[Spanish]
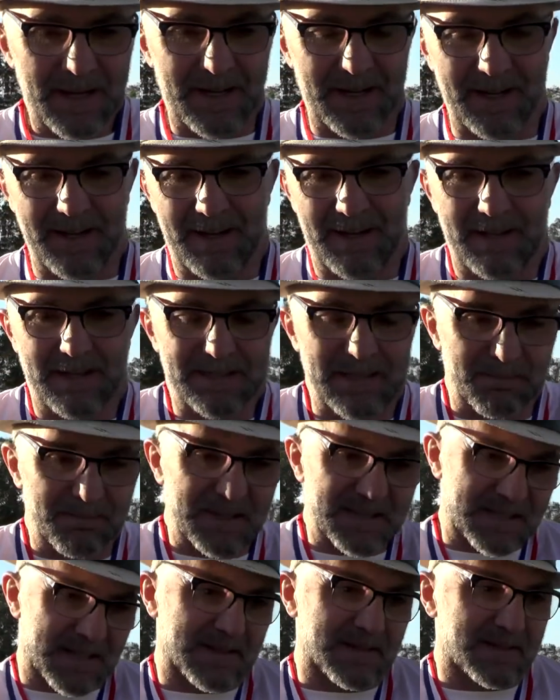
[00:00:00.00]
Eh, San
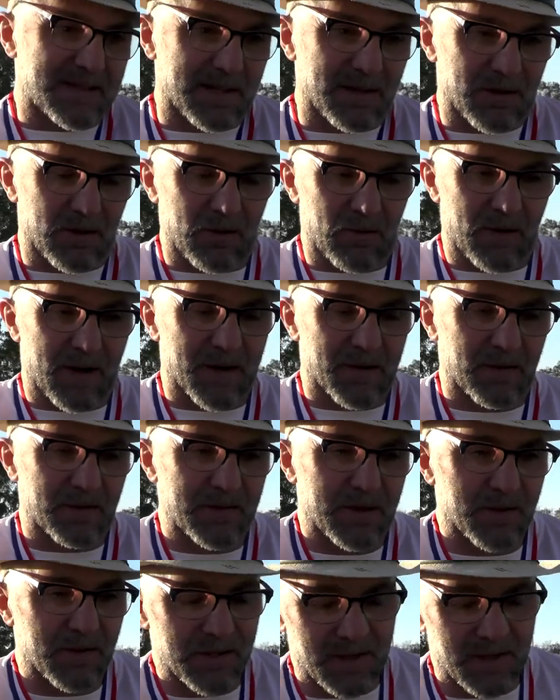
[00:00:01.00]
Vicente, el lugar donde yo